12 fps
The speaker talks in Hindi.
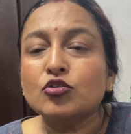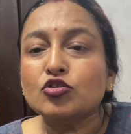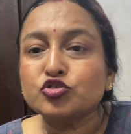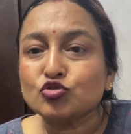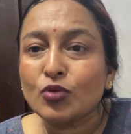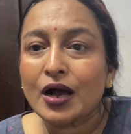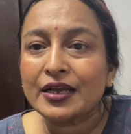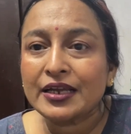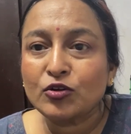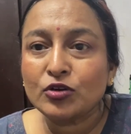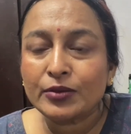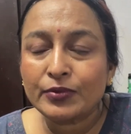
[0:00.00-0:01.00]
उसको आगे
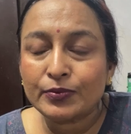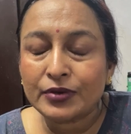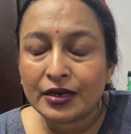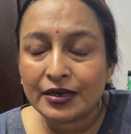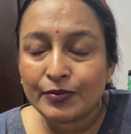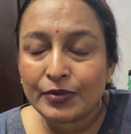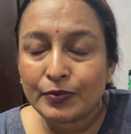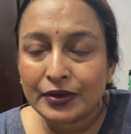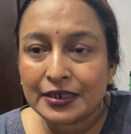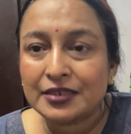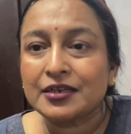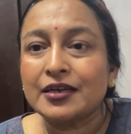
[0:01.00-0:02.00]
होने में करने में
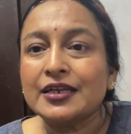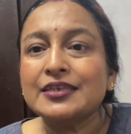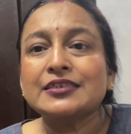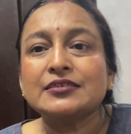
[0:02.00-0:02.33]
मदद करें